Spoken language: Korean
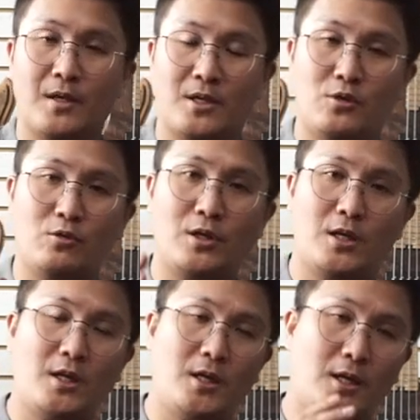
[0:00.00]

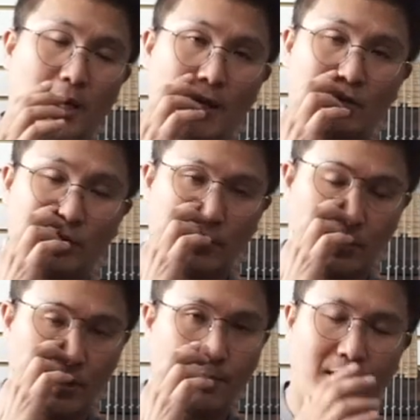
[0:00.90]
기존에 알고
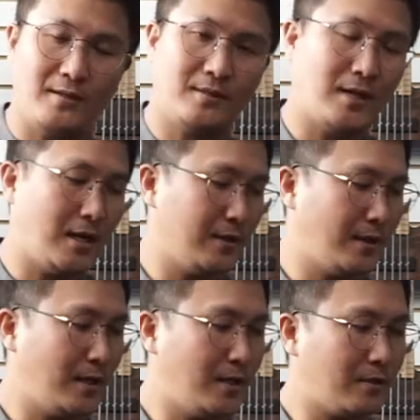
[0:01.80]
있던 이 베이스
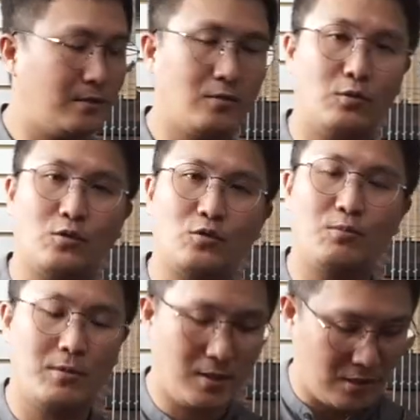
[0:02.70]
라인의 그 코드
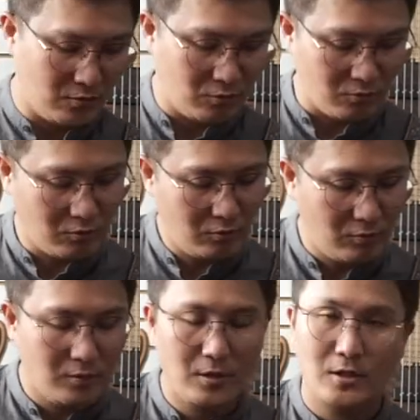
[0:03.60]
톤만 가지고도
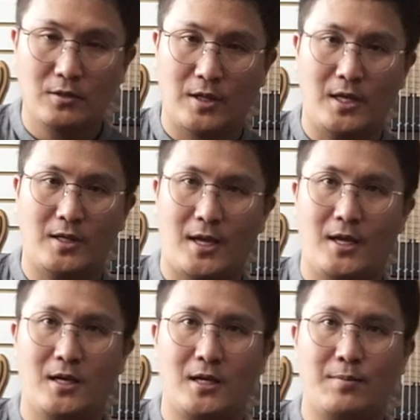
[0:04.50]
이게
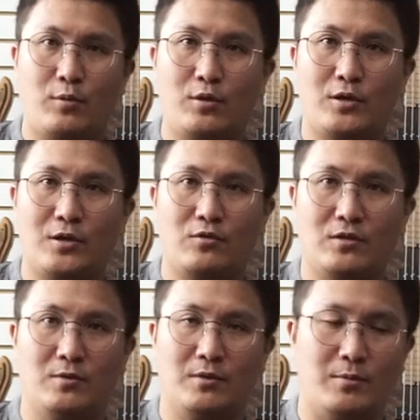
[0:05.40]
다양하게 표현이 될 수
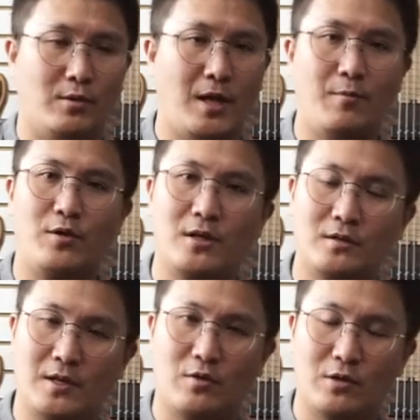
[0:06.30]
있습니다. 뭐
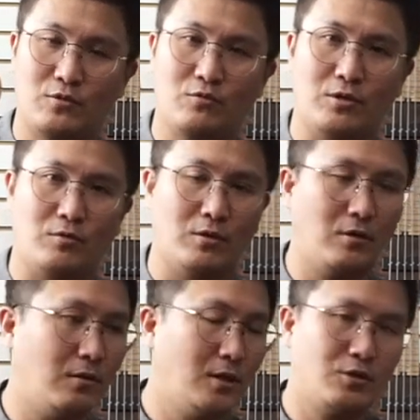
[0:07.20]
해머링을 사용할 수도
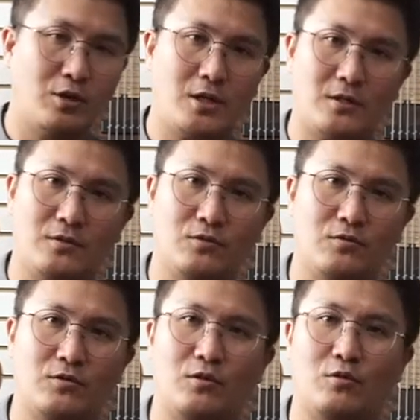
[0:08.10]
있고요. 쉐이크를 쓸
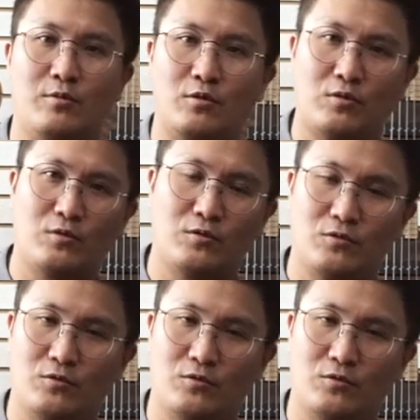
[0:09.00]
수도 있고 뮤트를 쓸